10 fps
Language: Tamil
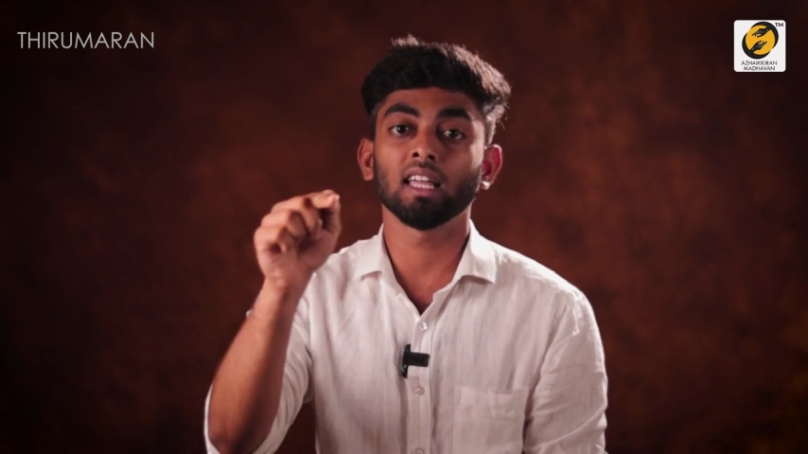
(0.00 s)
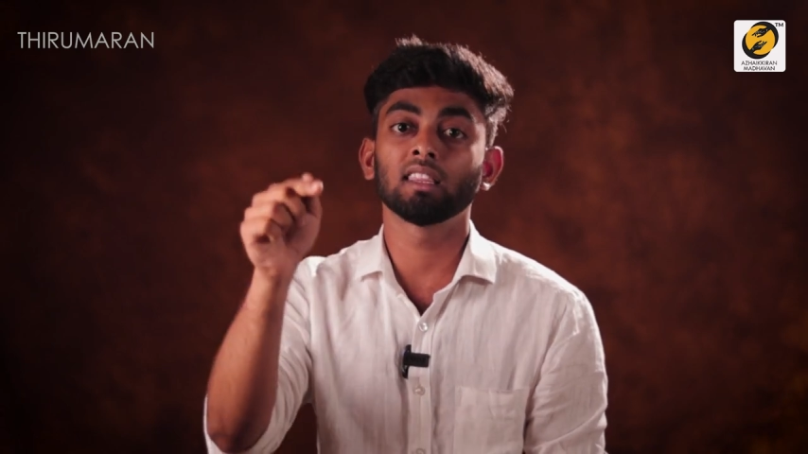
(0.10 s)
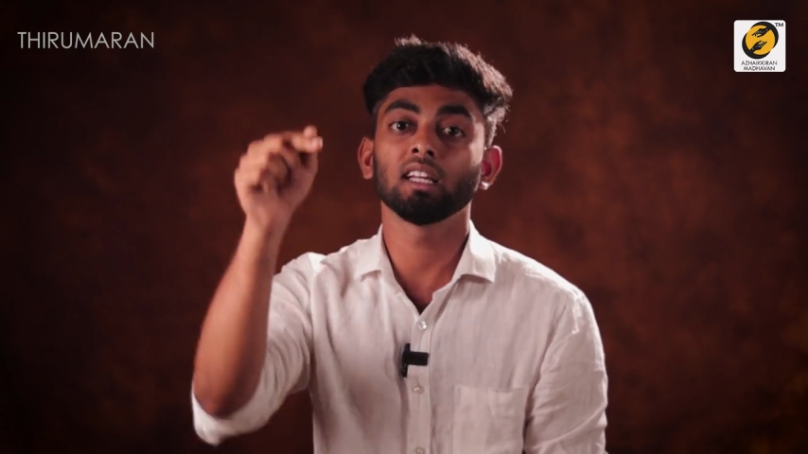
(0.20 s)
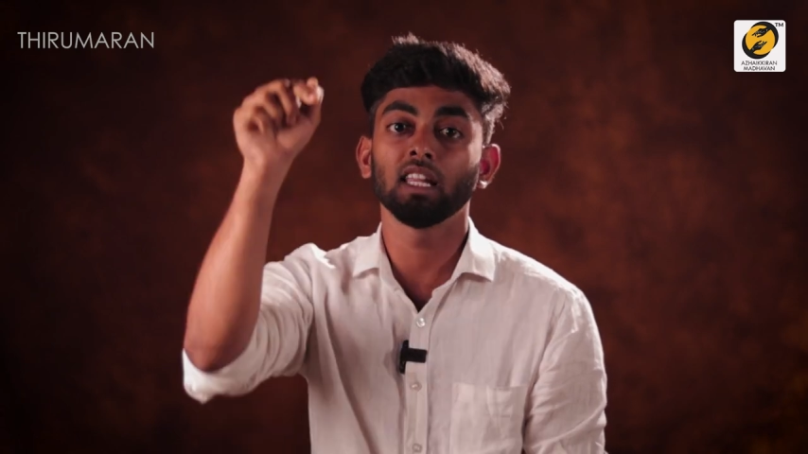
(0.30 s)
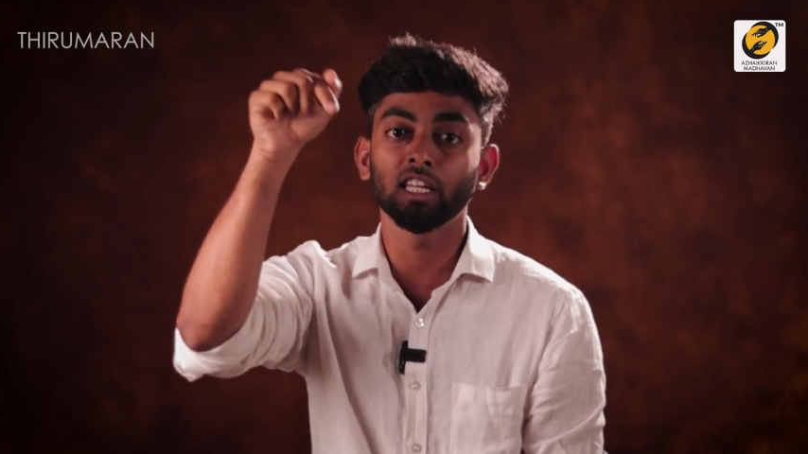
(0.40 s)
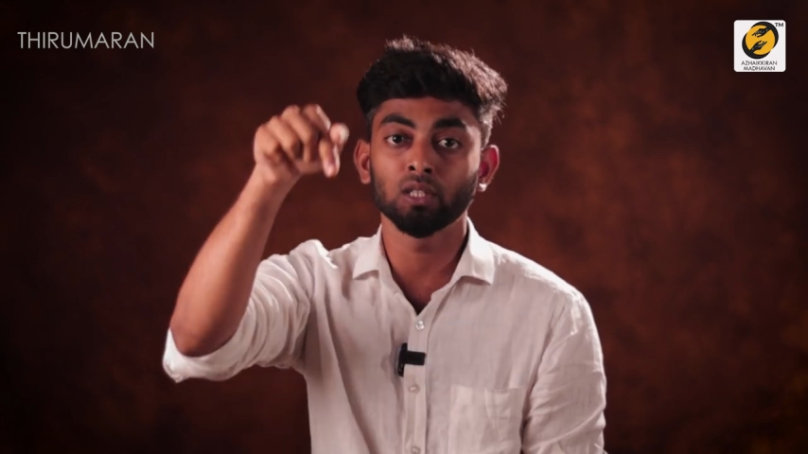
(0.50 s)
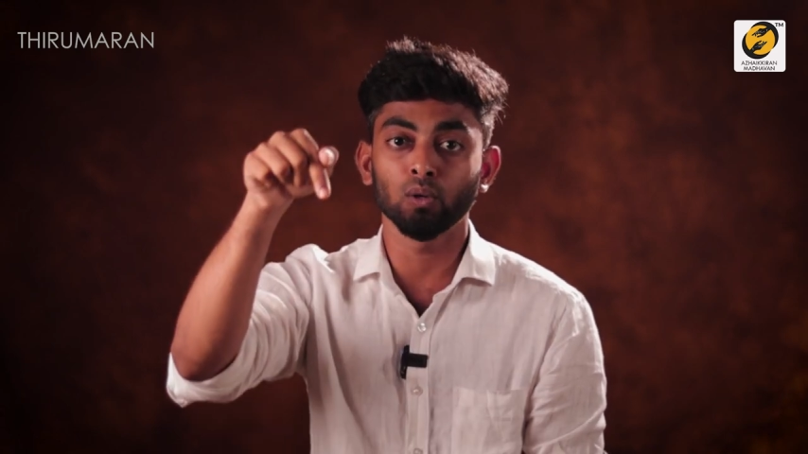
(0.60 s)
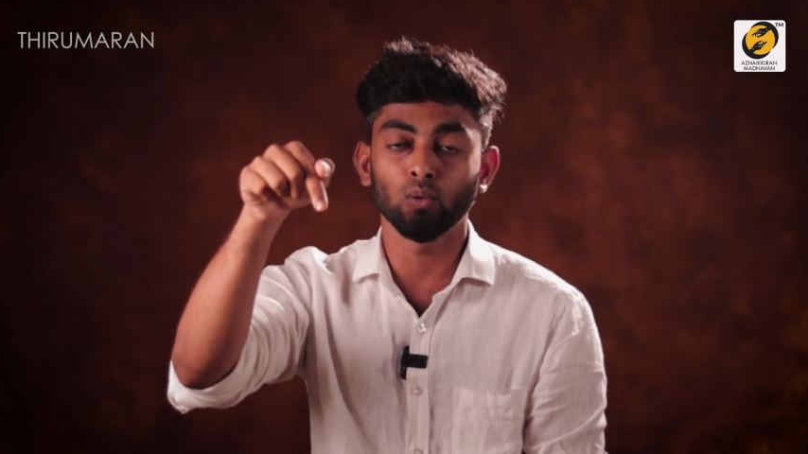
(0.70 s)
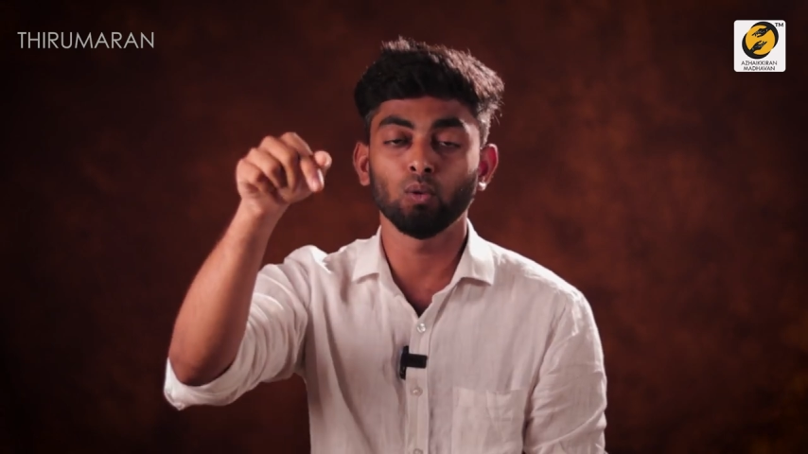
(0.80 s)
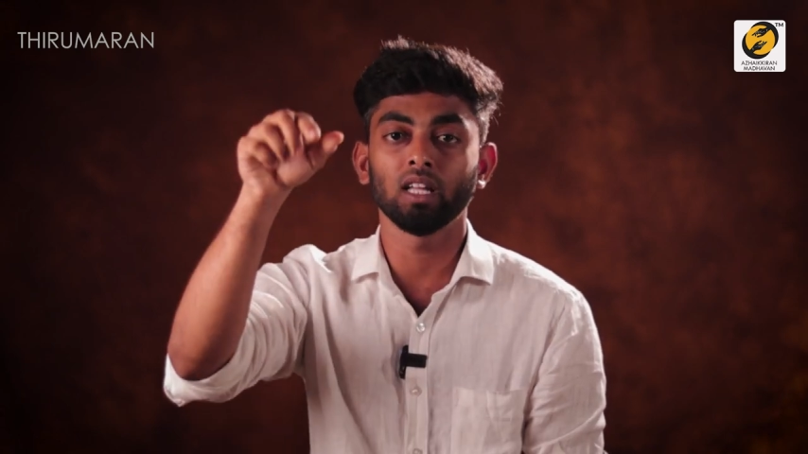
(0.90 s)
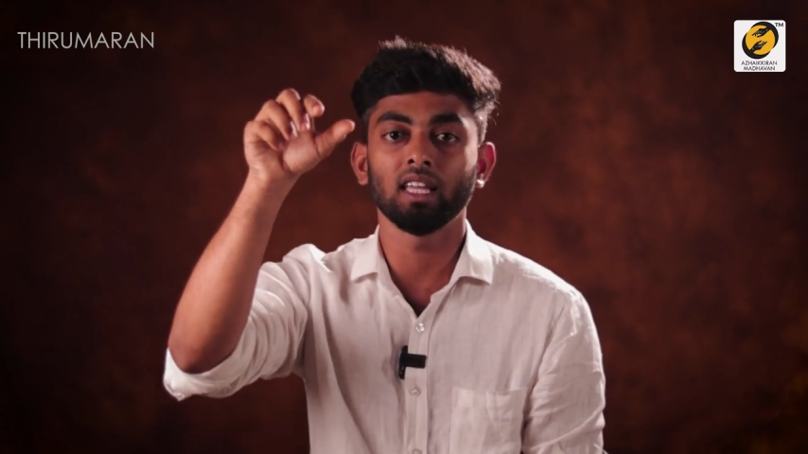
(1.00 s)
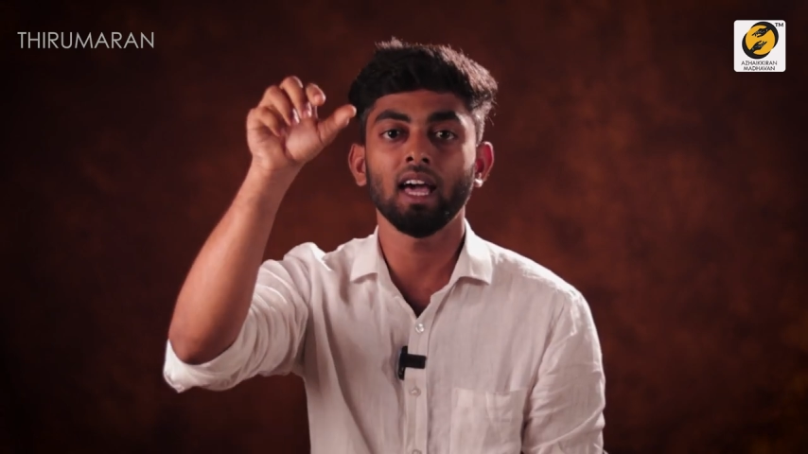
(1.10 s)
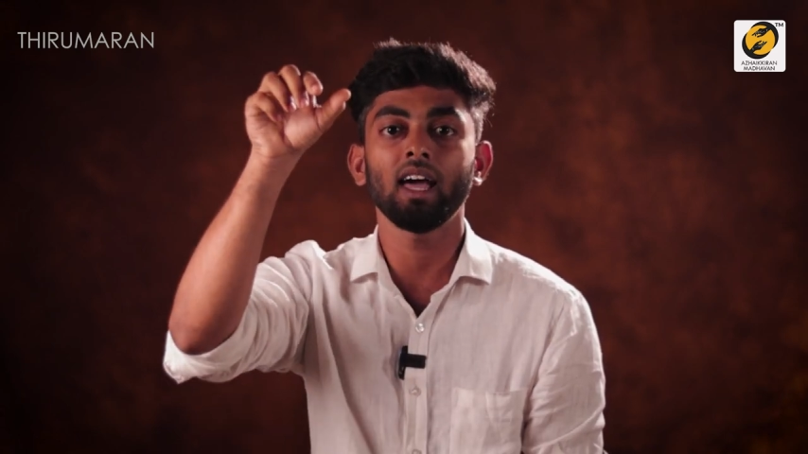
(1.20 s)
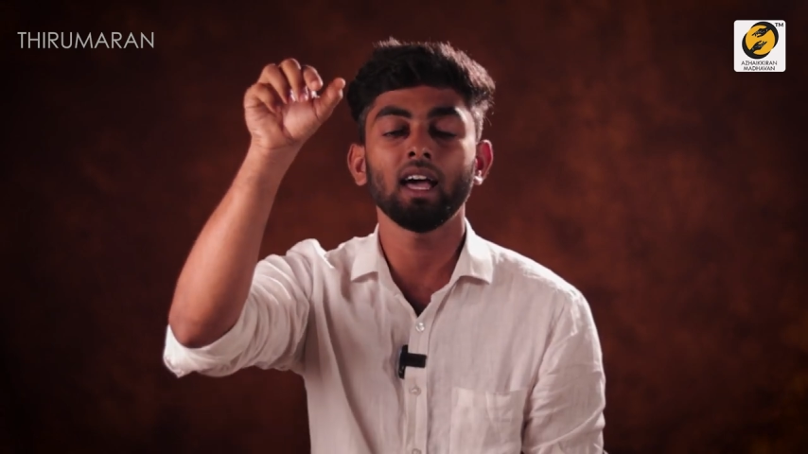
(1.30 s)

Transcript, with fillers: இடத்தில் இருக்கக்கூடிய